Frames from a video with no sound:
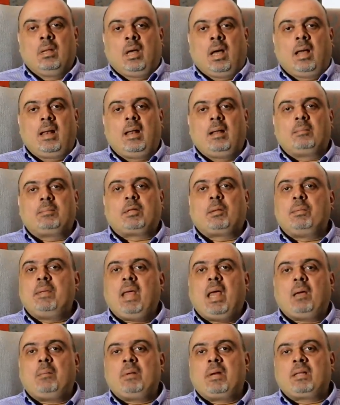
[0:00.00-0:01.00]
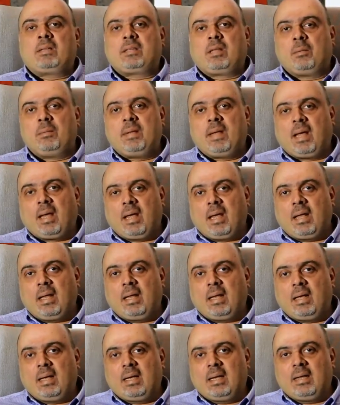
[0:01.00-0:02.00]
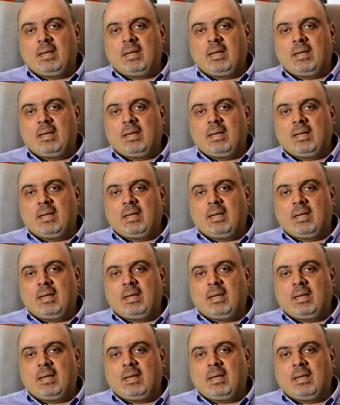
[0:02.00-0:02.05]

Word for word: هلا طبيعي من الطبيعي